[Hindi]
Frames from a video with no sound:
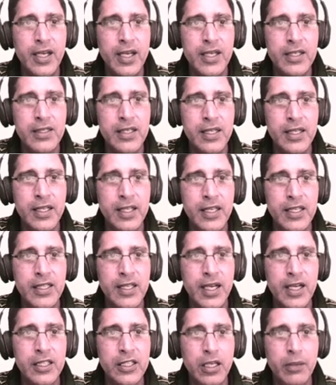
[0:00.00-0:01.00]
एंड यहां से
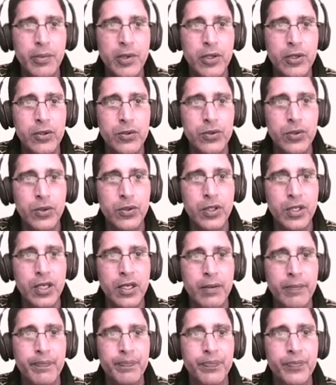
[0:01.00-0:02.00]
लेके यहां तक प्रोड्यूस हो
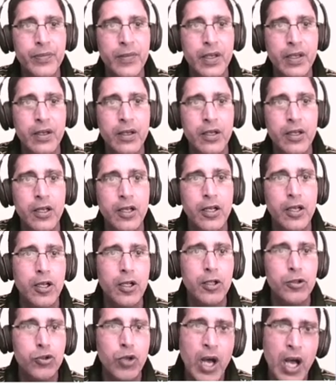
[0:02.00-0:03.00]
रही है
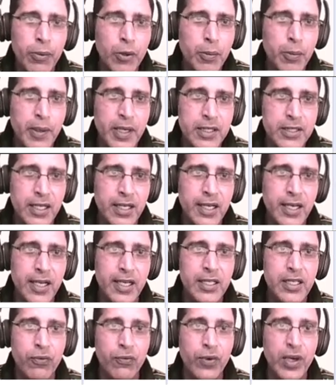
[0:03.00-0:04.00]
तो आपको पता
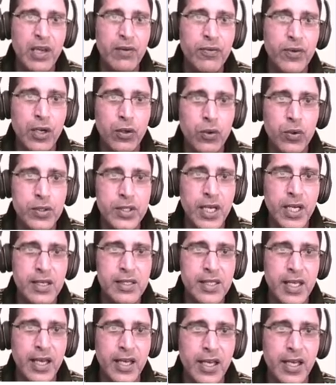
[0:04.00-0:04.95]
चल रहा है ये वेव का कौन सा